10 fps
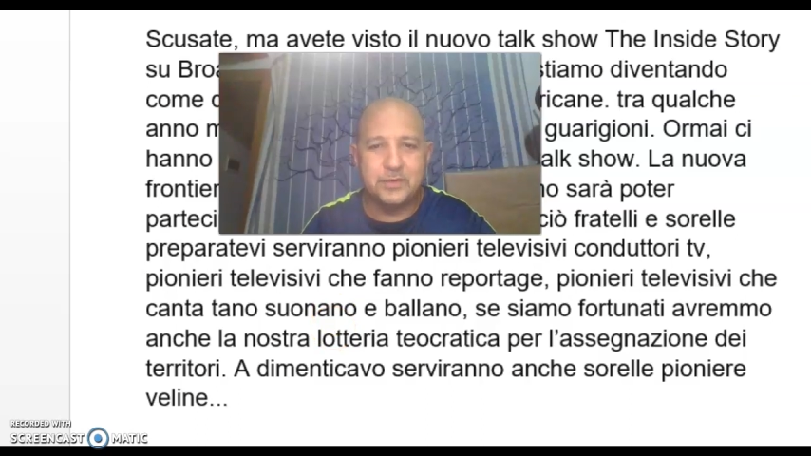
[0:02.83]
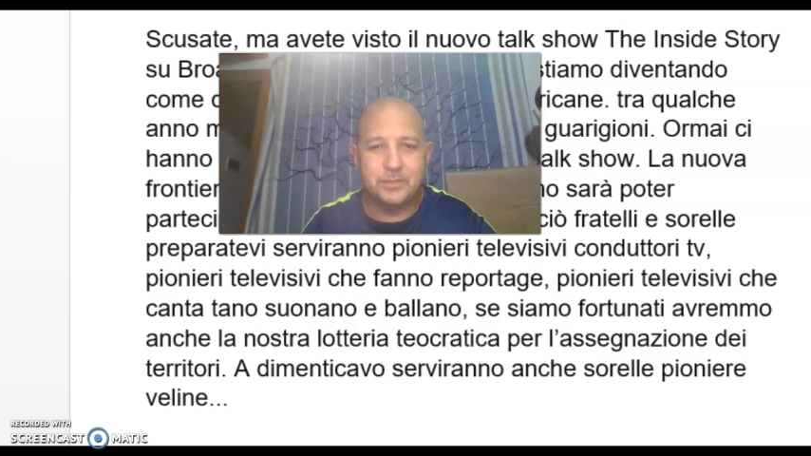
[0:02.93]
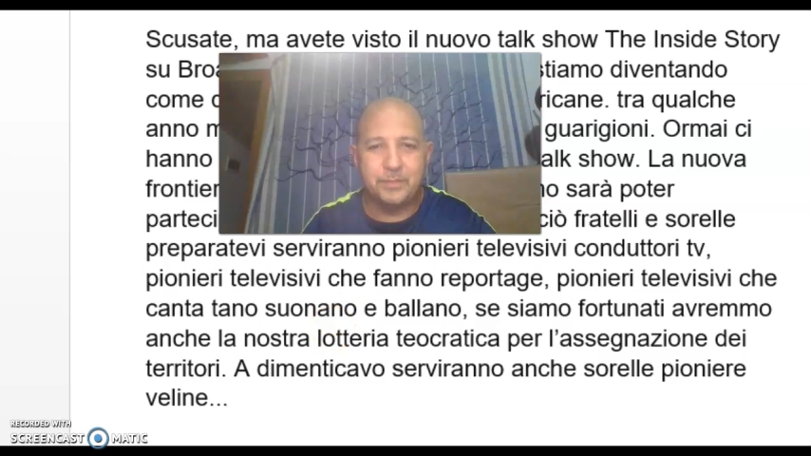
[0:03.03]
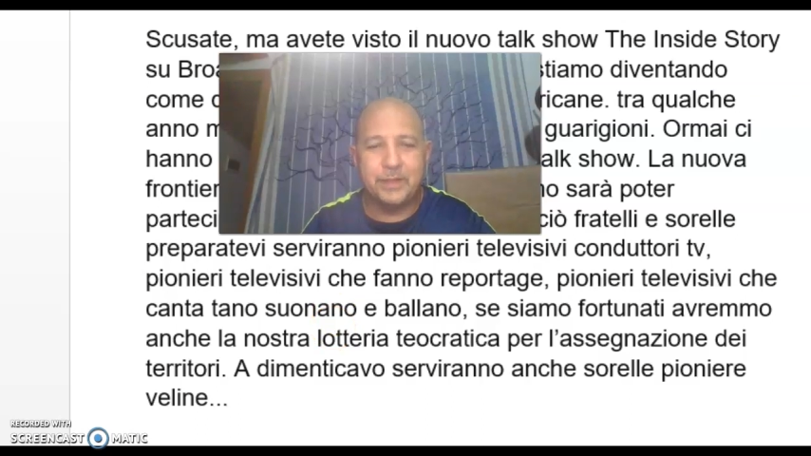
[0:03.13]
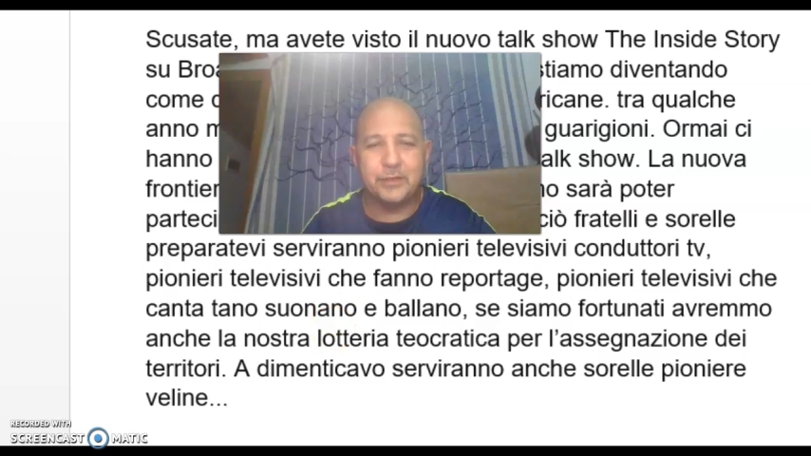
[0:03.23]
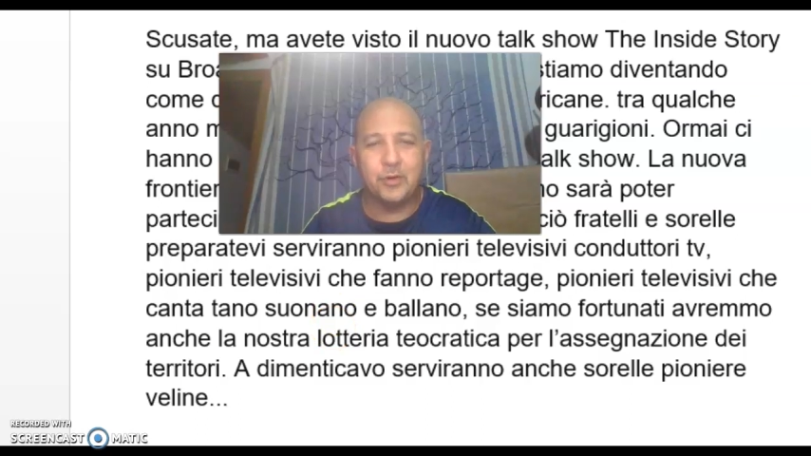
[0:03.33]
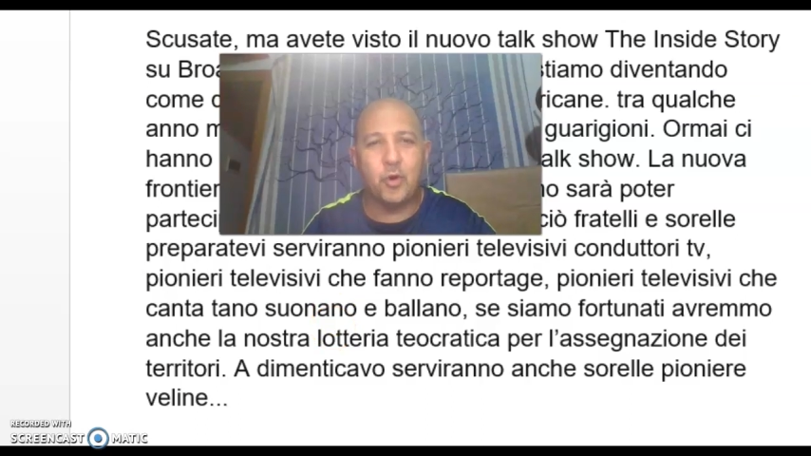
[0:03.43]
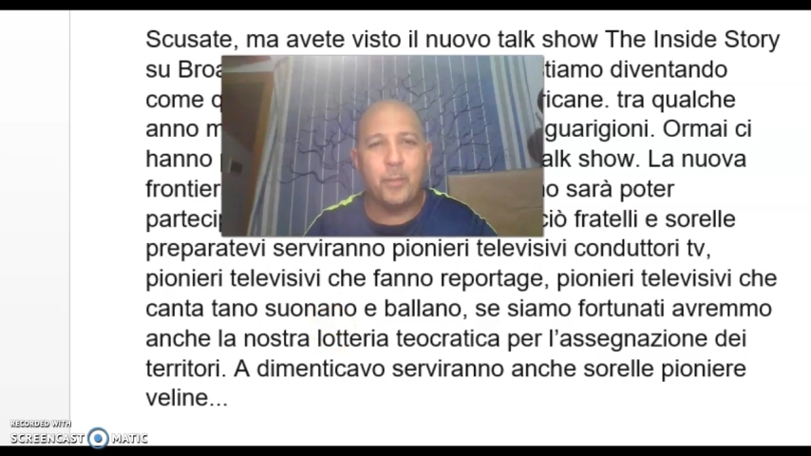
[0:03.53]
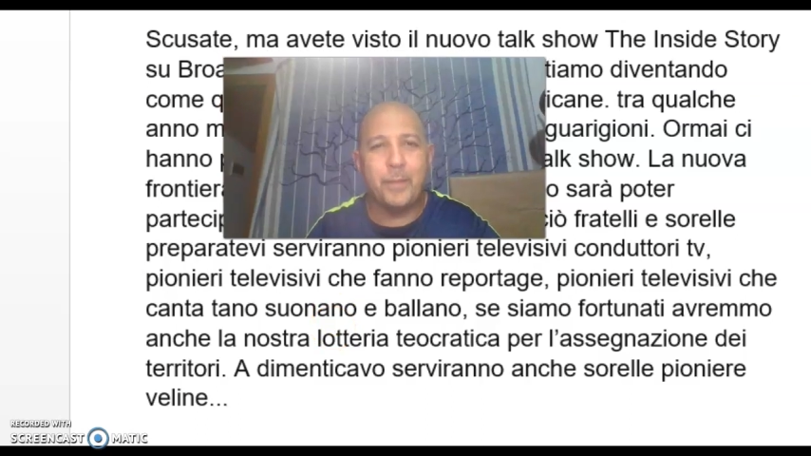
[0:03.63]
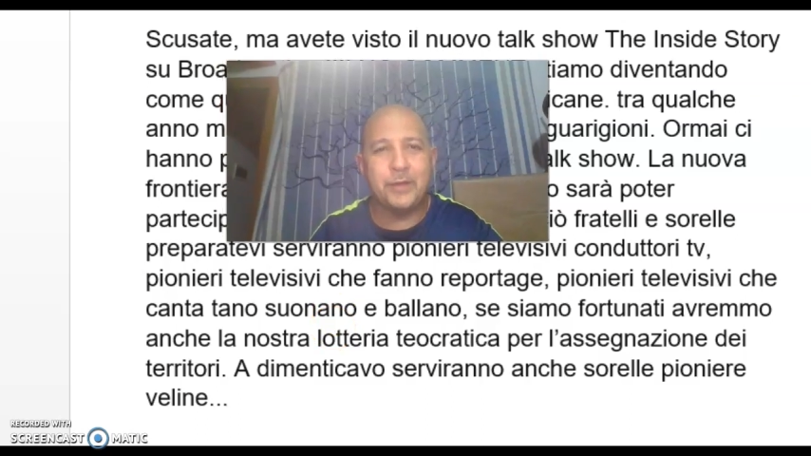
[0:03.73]
simpatico
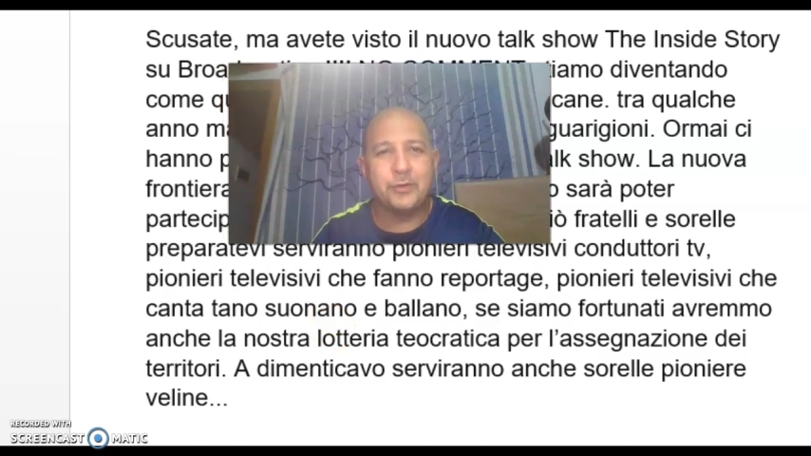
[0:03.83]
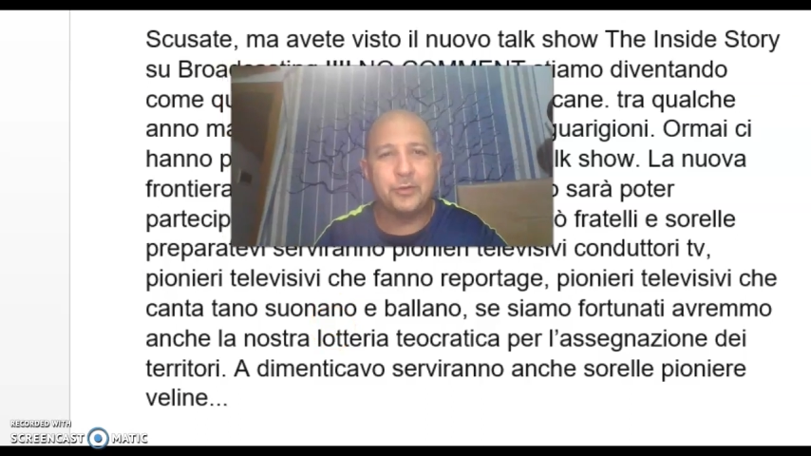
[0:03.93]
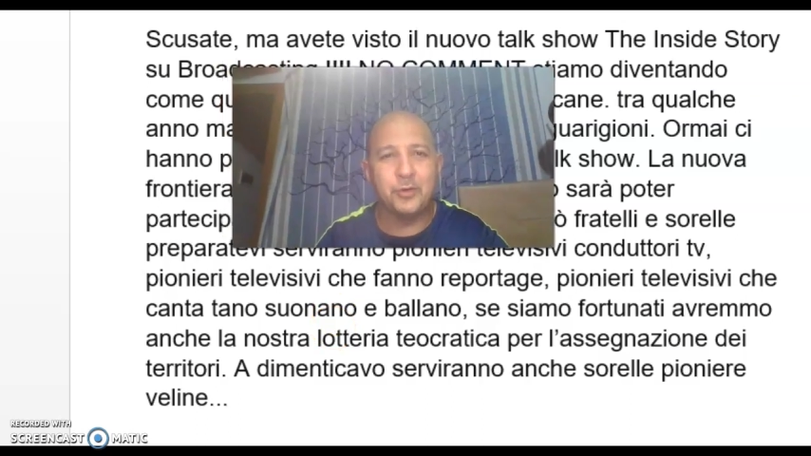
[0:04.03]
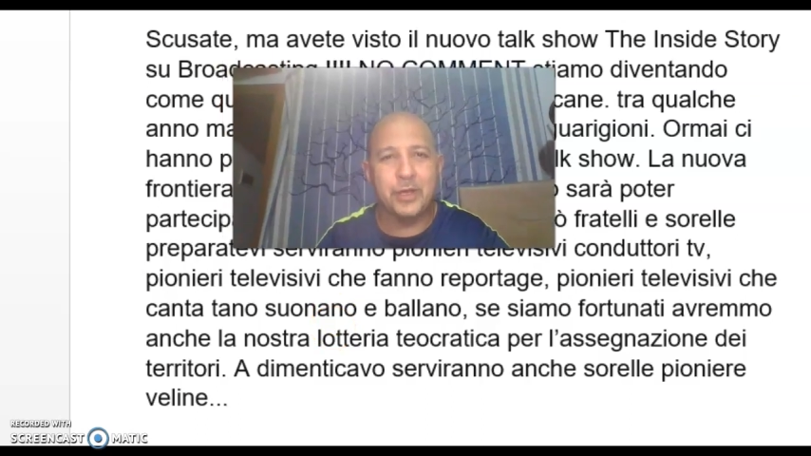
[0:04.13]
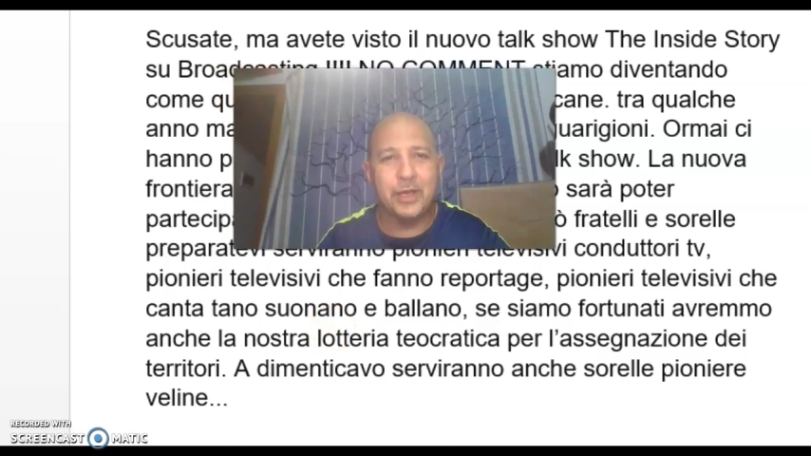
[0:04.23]
commento